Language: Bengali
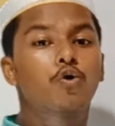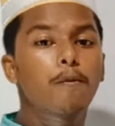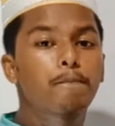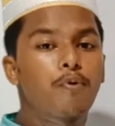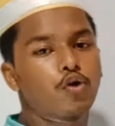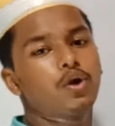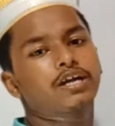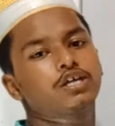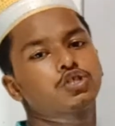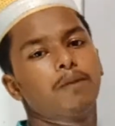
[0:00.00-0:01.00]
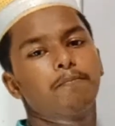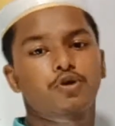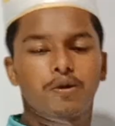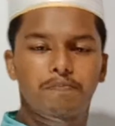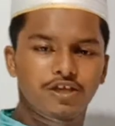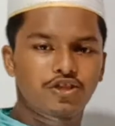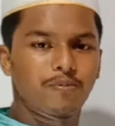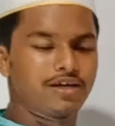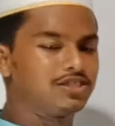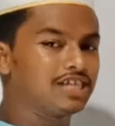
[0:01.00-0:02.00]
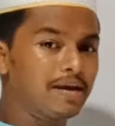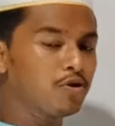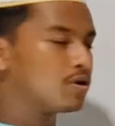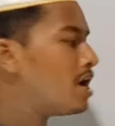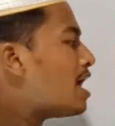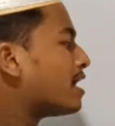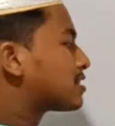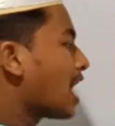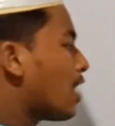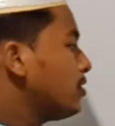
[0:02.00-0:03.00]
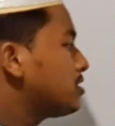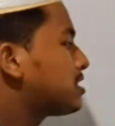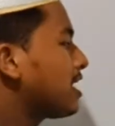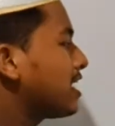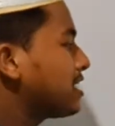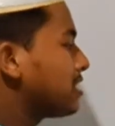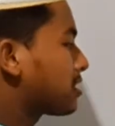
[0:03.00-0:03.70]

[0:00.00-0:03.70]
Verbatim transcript: খুব বড় একটা সম্পর্ক বিদ্যমান যেমন তাওহিদ ছাড়া